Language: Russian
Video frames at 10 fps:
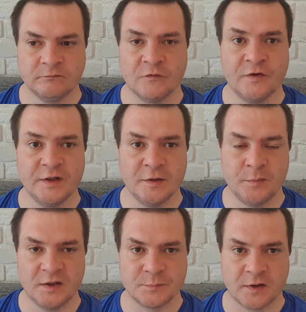вы
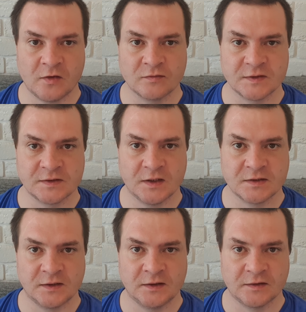имеете право
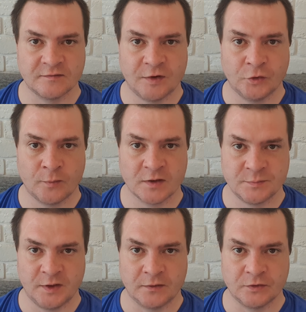взыскать задаток в двойном размере.